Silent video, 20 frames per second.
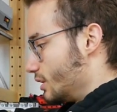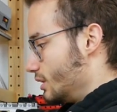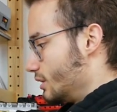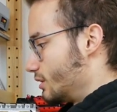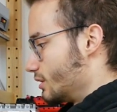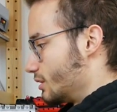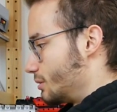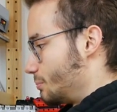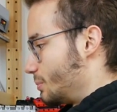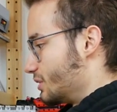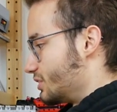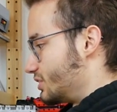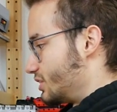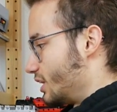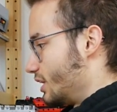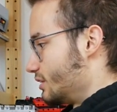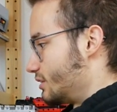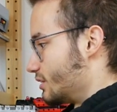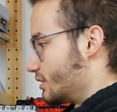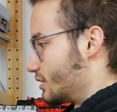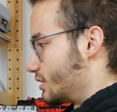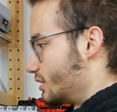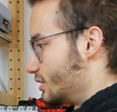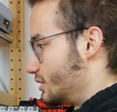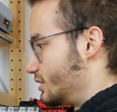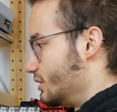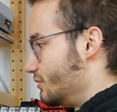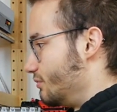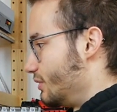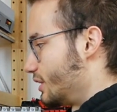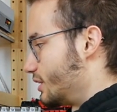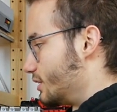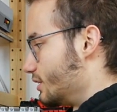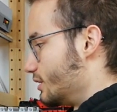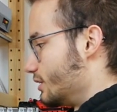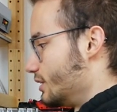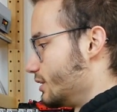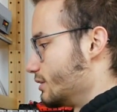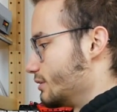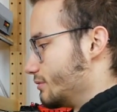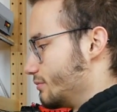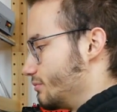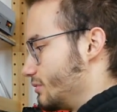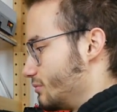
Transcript: endlich beiseite, dann kann ich die weglegen.